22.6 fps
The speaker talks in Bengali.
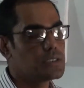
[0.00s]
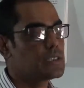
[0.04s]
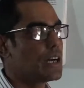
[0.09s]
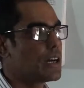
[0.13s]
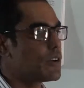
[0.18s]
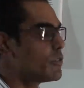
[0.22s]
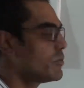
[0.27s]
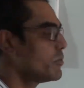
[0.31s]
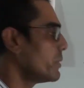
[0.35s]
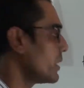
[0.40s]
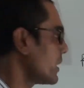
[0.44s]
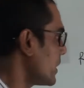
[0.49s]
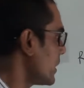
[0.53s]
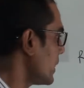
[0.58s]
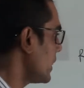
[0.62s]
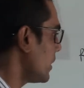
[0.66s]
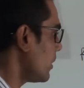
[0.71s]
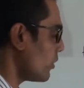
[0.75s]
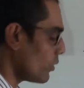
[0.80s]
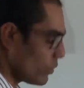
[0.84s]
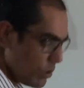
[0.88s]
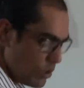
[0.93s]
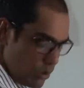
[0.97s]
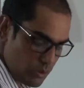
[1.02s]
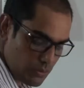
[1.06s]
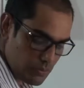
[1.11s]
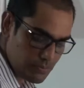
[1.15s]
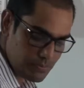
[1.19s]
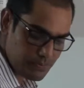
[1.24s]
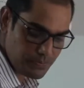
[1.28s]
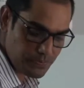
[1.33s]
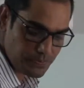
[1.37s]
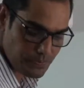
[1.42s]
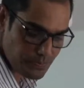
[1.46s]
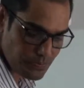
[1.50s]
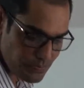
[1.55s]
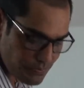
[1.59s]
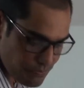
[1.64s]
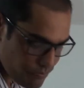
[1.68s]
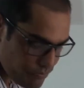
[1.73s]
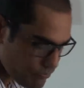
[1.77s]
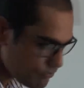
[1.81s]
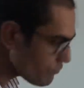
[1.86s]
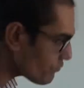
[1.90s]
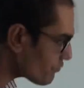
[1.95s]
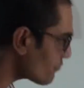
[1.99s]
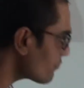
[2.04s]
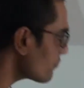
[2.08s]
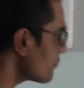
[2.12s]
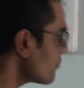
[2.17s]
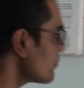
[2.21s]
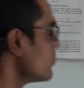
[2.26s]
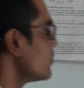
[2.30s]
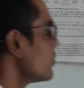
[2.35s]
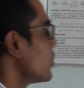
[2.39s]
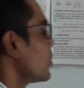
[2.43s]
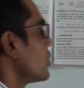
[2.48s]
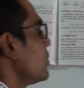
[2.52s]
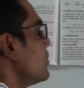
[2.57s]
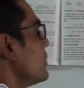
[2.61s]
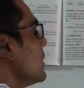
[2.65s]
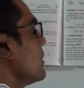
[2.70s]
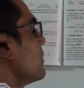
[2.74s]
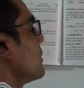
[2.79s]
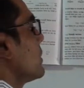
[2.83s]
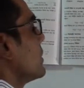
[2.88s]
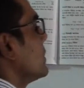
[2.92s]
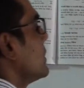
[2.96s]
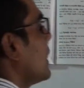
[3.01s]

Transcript: জারণ বিক্রিয়া হলো প্রথমে আমরা